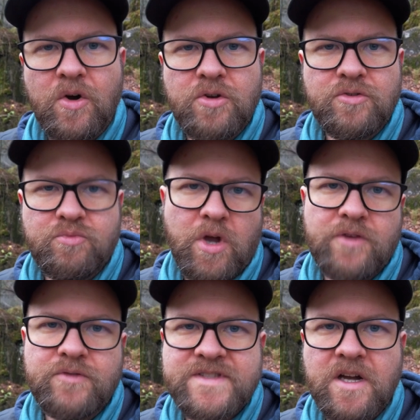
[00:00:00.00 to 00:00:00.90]
und ja,
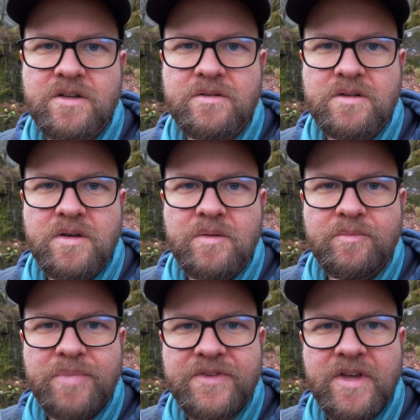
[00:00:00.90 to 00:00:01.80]
ich würde sagen,
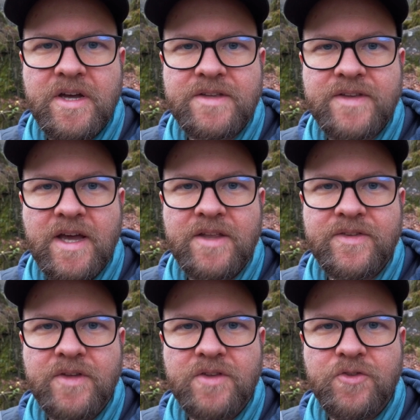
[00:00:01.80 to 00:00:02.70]
bisher ist
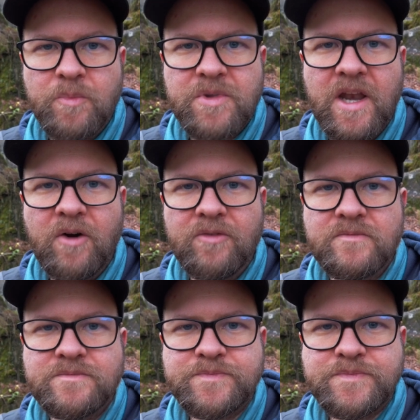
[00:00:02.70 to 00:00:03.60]
alles top
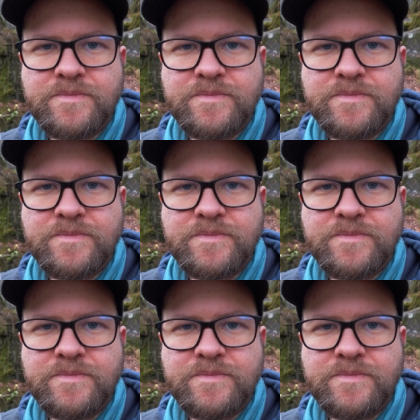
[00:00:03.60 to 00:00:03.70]
gelaufen.